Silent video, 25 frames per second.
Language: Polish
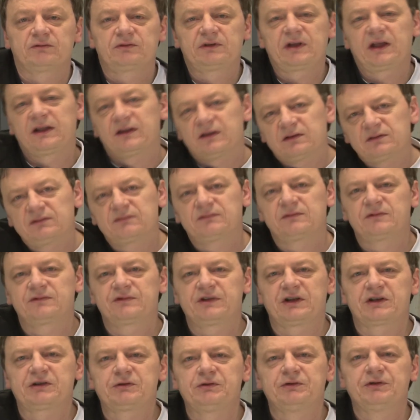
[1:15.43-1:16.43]
Nie no,
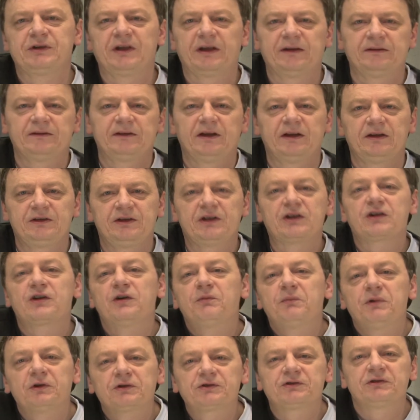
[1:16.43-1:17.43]
żartuję. Nie
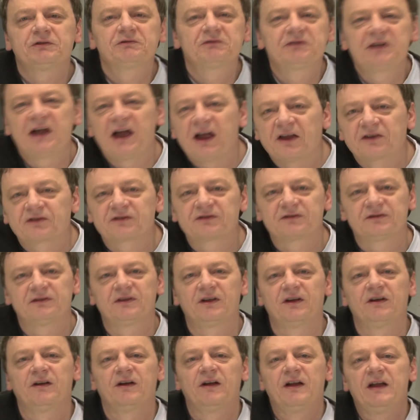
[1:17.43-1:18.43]
roboczą też.
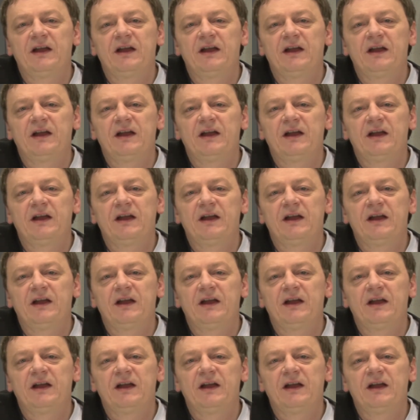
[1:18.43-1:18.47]
No.